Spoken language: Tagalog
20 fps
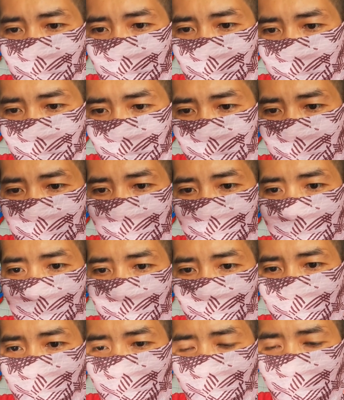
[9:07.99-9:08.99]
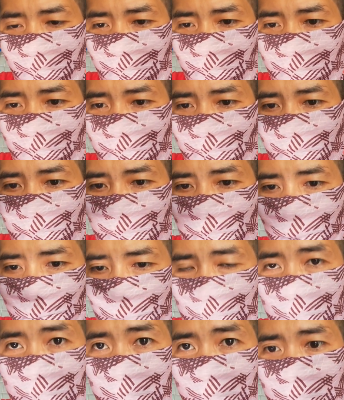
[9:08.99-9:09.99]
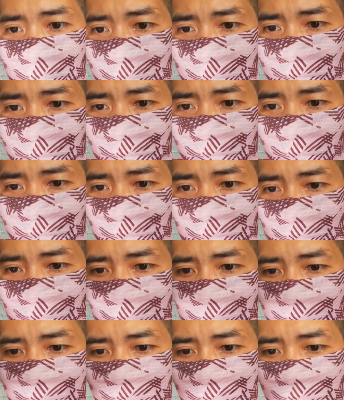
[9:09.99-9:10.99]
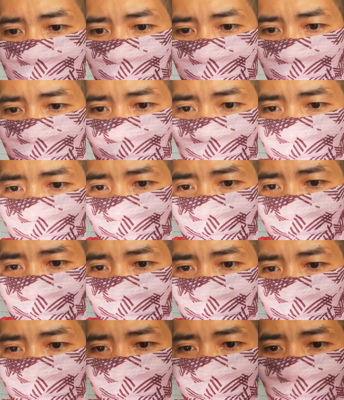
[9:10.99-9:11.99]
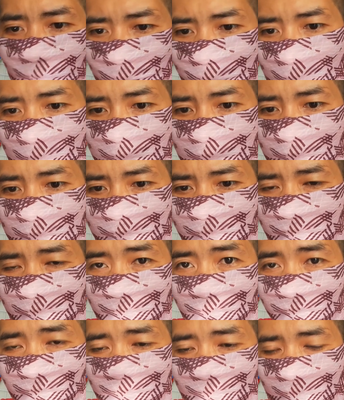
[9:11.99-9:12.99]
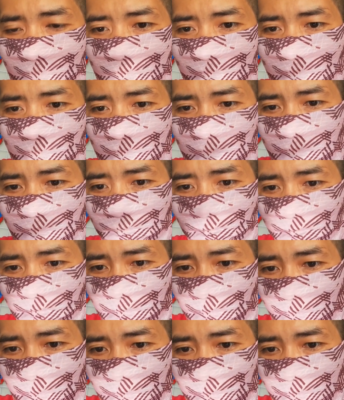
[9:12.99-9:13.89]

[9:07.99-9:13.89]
Ngayon nakita ko, ayan, pag iniikot ko siya, lumalayo tong crank arm.